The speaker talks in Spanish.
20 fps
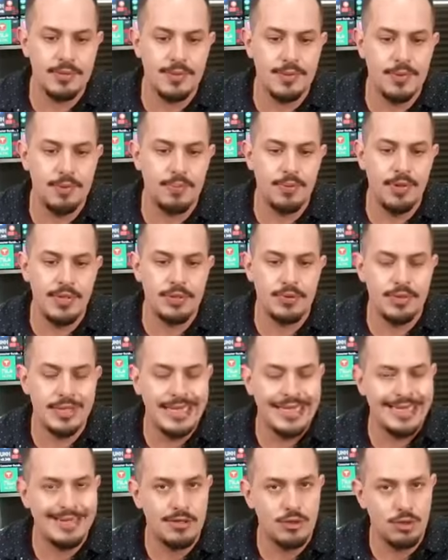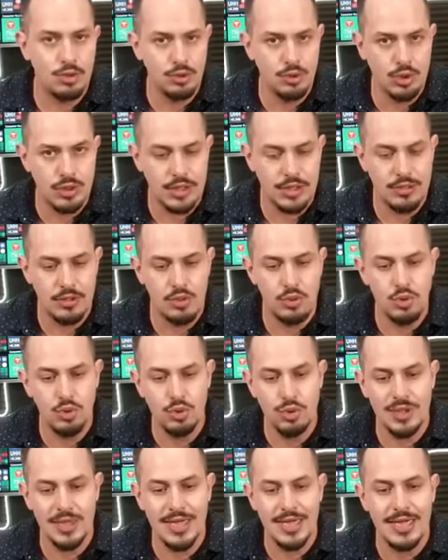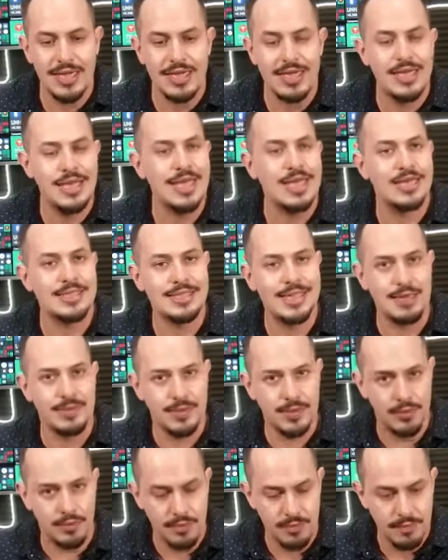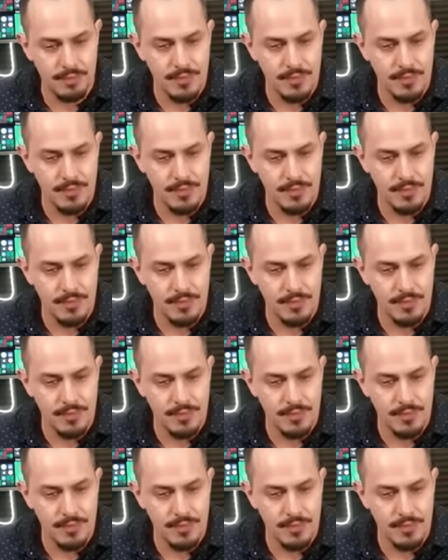a hablar un poquito de Rusia, Rusia y El Salvador.